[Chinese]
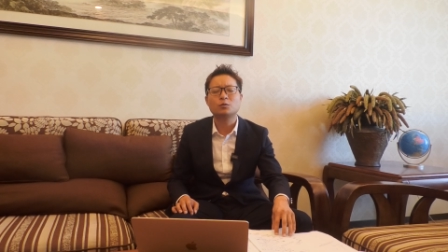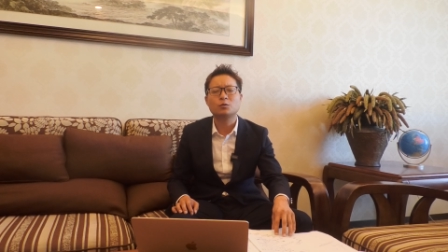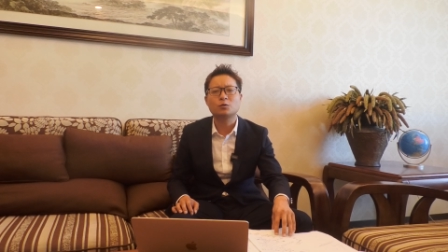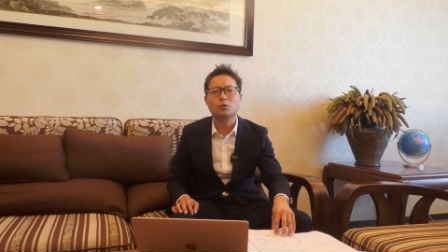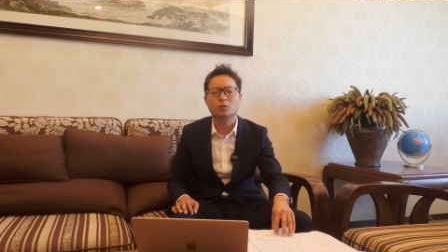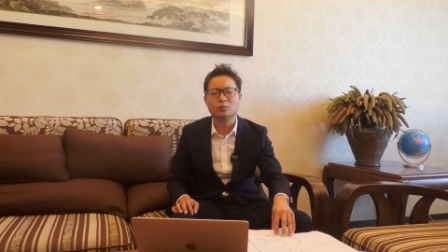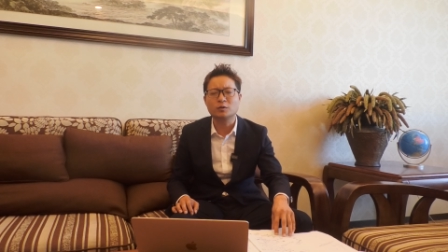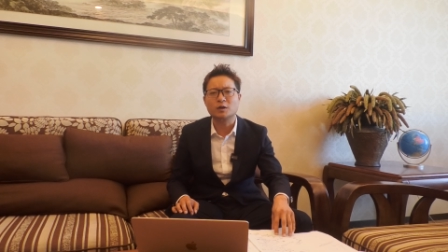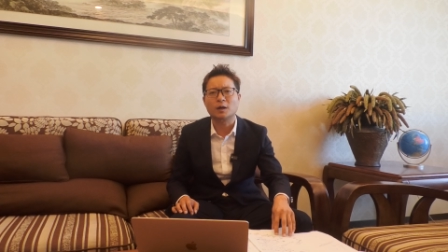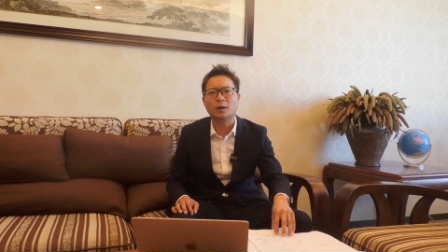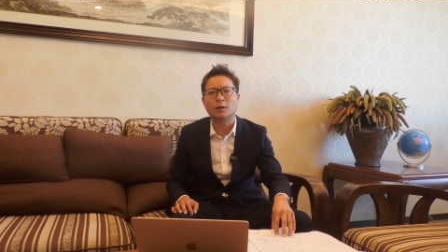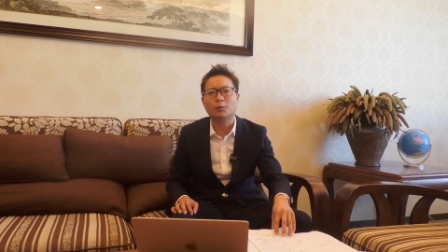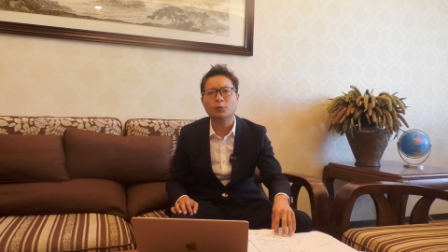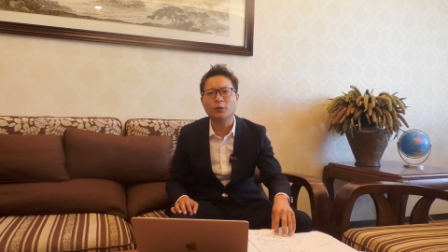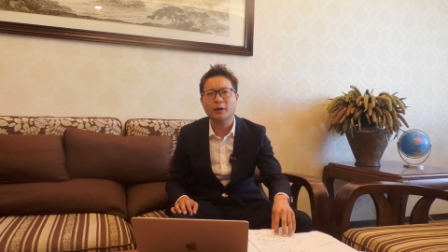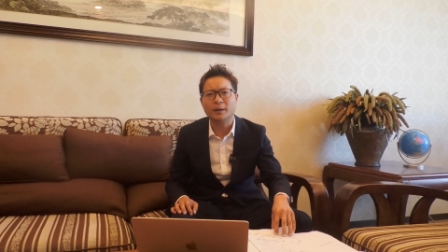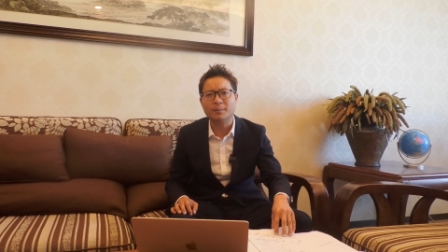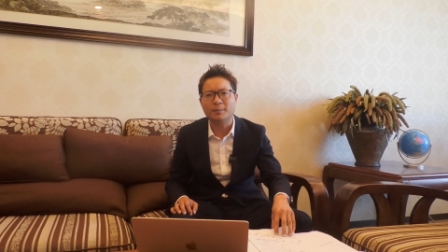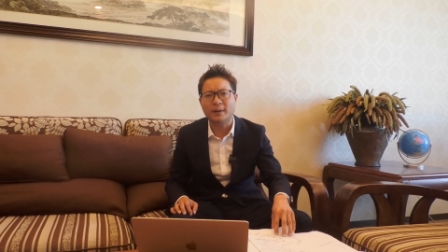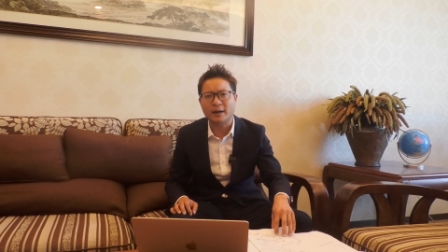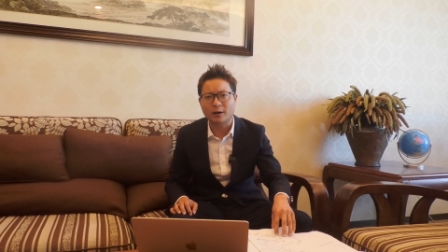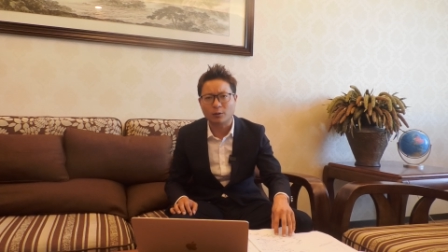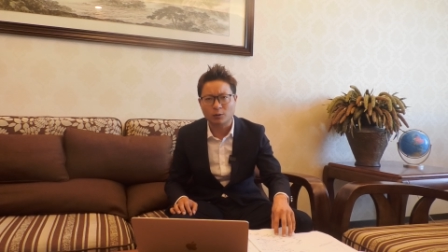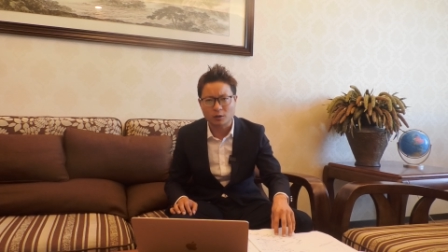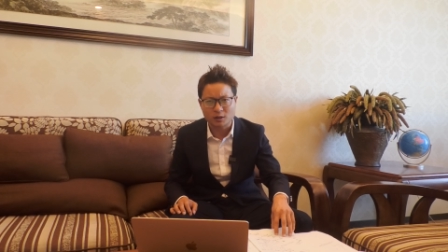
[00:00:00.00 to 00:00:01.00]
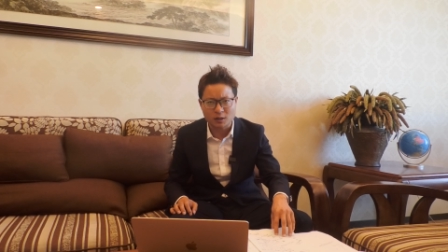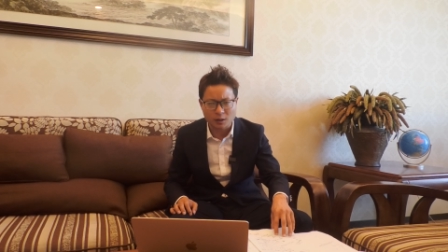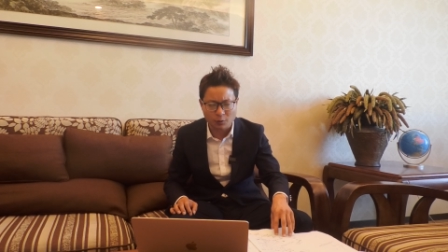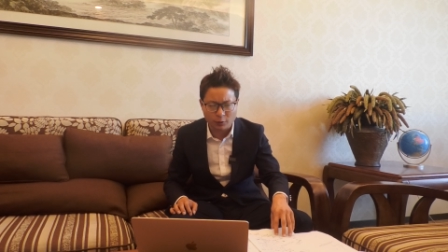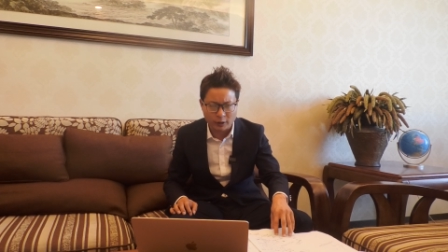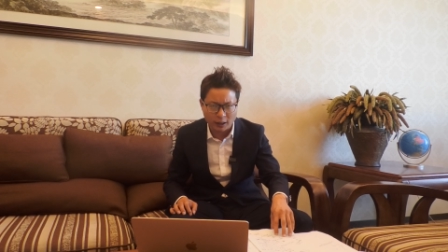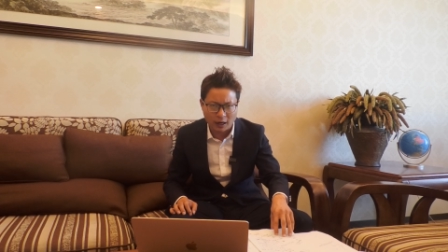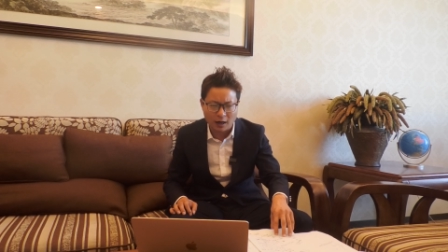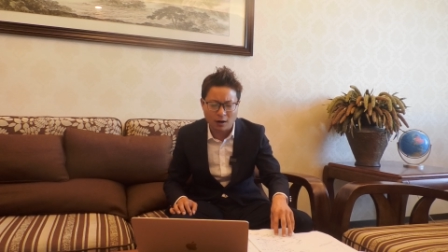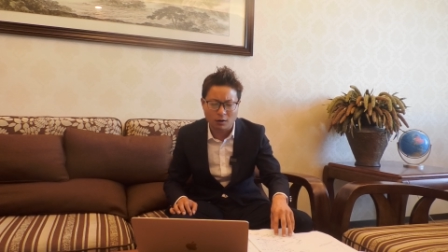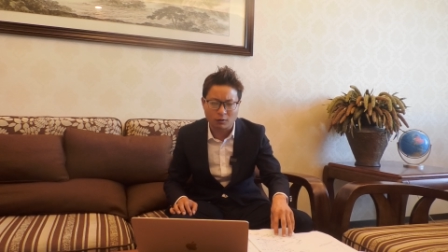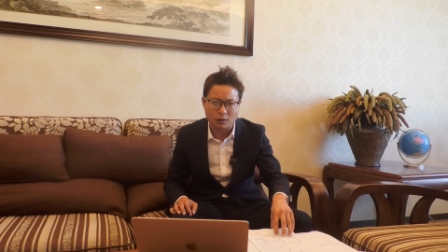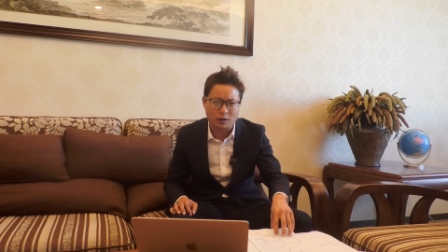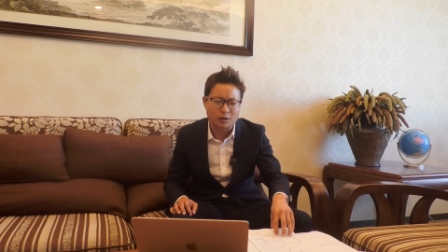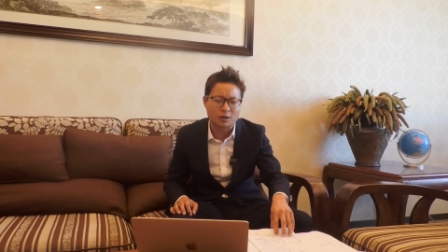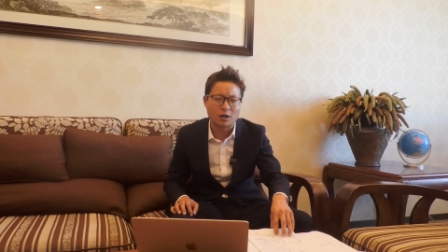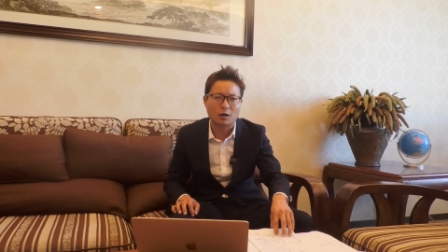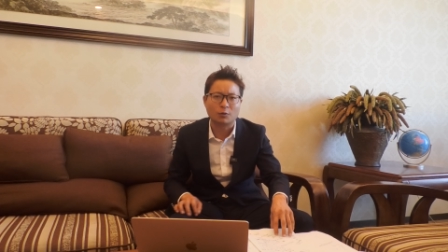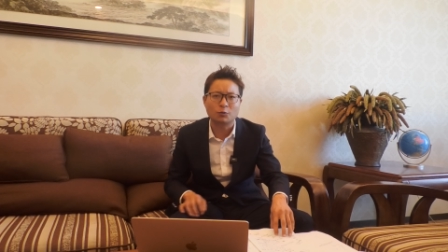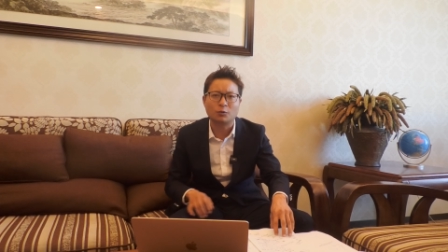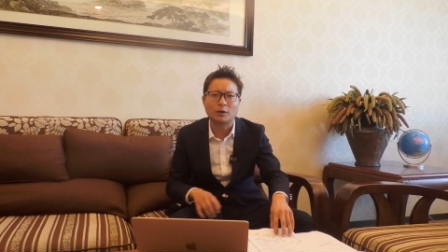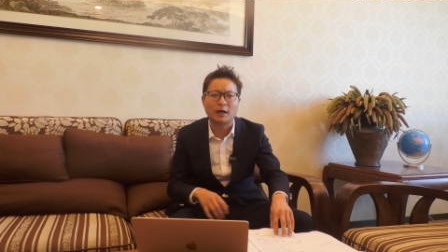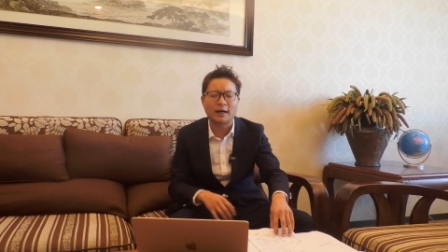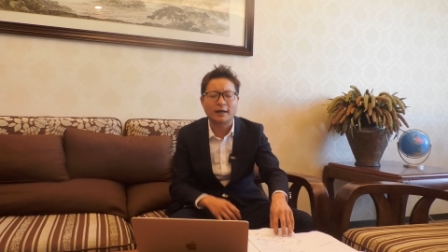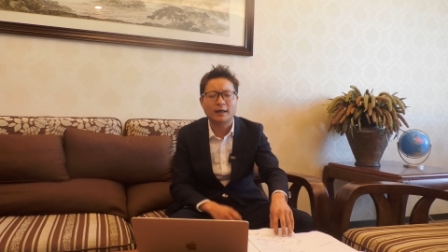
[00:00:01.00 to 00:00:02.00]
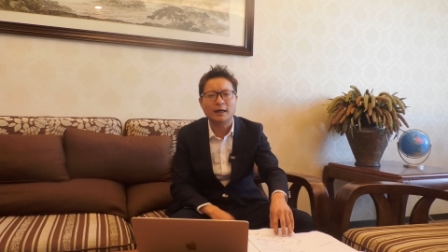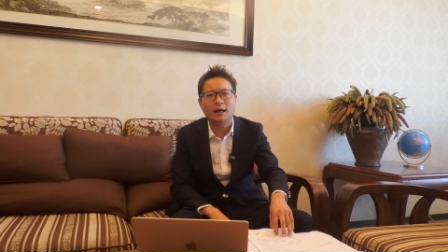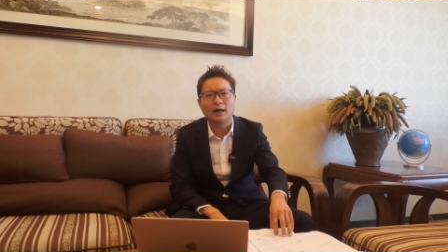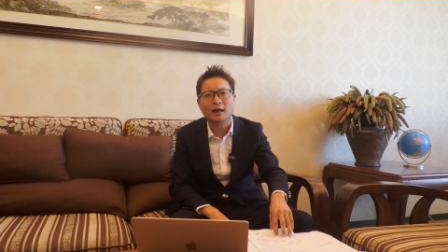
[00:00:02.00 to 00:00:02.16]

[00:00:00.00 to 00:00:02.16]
冲着为美国社会好的角度来